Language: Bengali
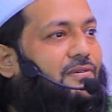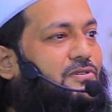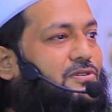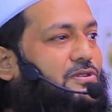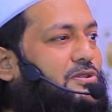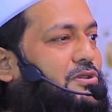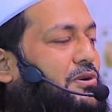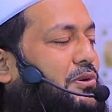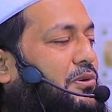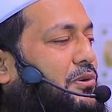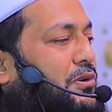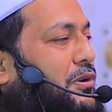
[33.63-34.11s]

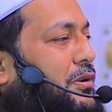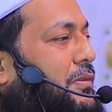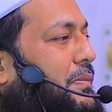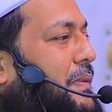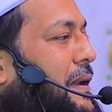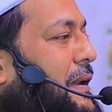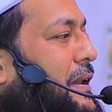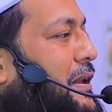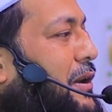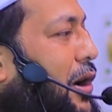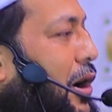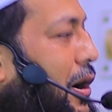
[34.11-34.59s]
শুধু
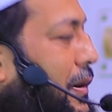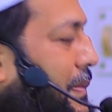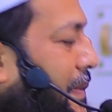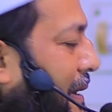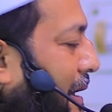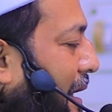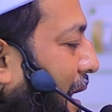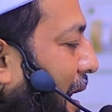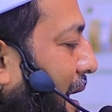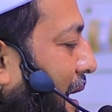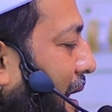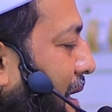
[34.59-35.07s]
কোরবানি হবে
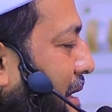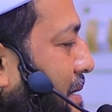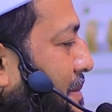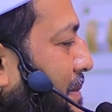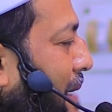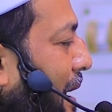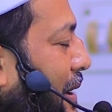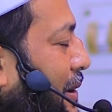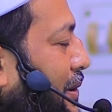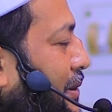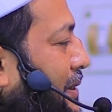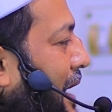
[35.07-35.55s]
না না
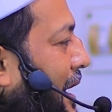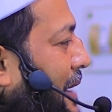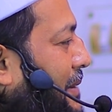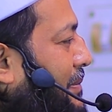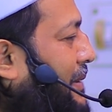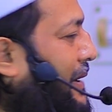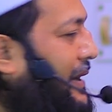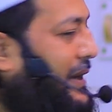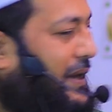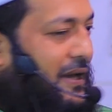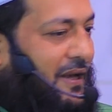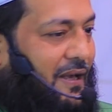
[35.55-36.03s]
ইমানও
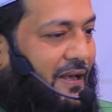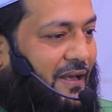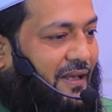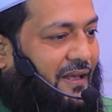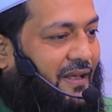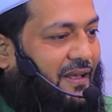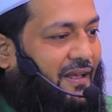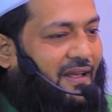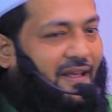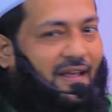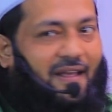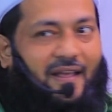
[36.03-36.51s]
থাকবে না
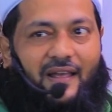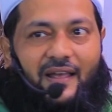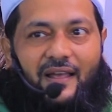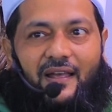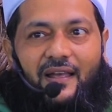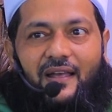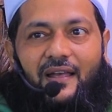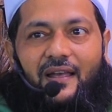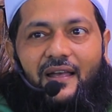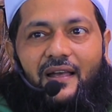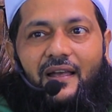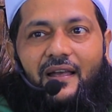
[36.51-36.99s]

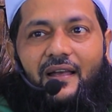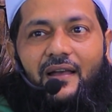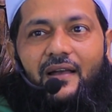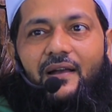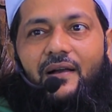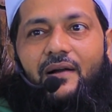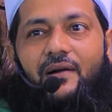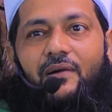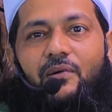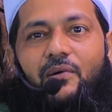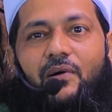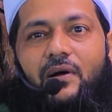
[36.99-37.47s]

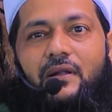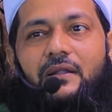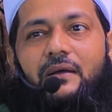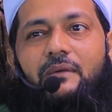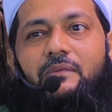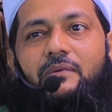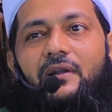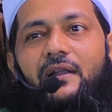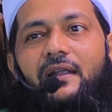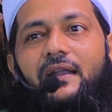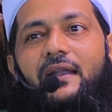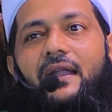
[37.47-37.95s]
কথা
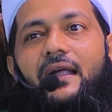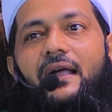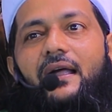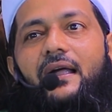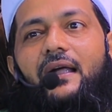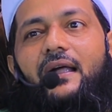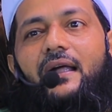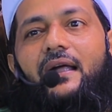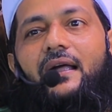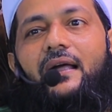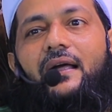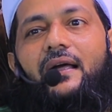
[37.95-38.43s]
বলেন
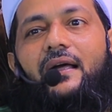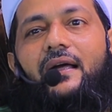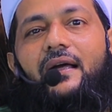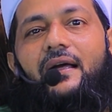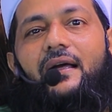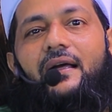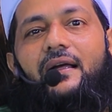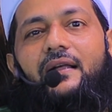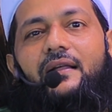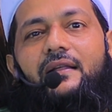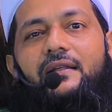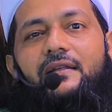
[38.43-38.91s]

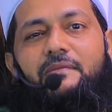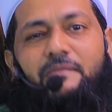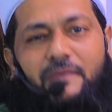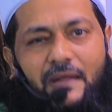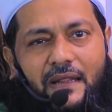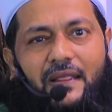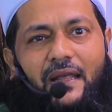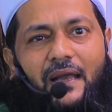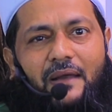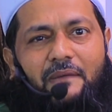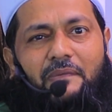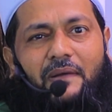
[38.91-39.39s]
ইমান
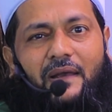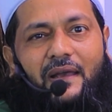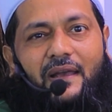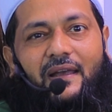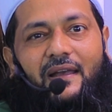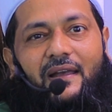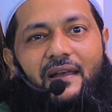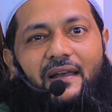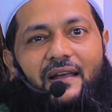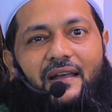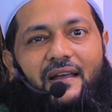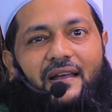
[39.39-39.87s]
থাকবে
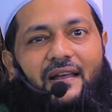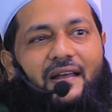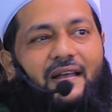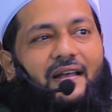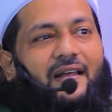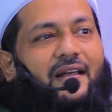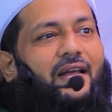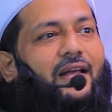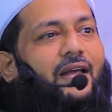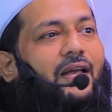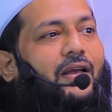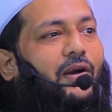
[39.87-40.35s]

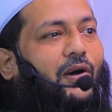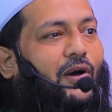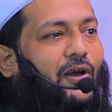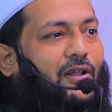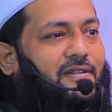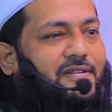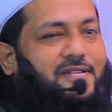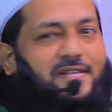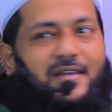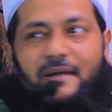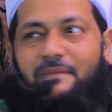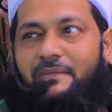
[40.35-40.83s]

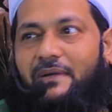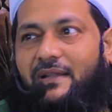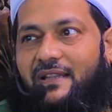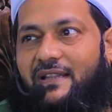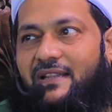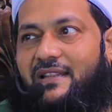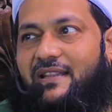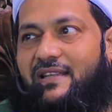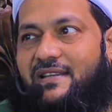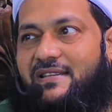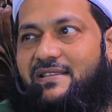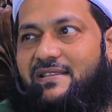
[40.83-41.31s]
হচ্ছে
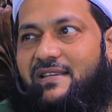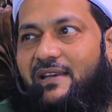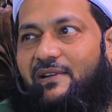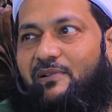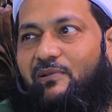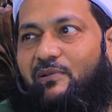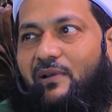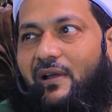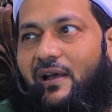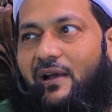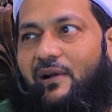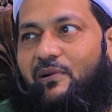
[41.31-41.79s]
আমাদের দেশে
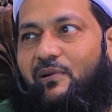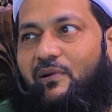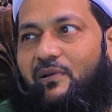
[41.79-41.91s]
এগুলো